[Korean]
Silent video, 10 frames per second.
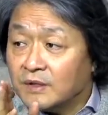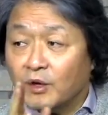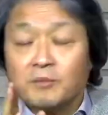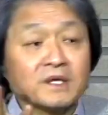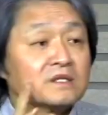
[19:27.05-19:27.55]

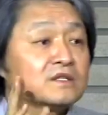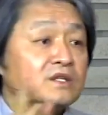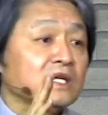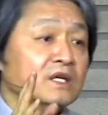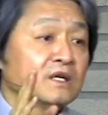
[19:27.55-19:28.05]
얼마
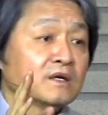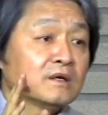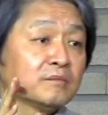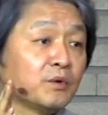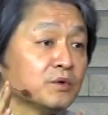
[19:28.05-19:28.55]
듣더니
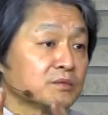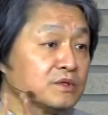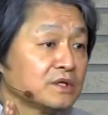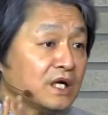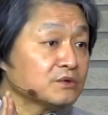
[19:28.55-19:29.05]
복음
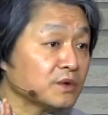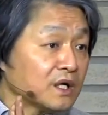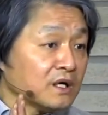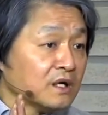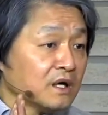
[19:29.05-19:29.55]
듣더니 한 소리가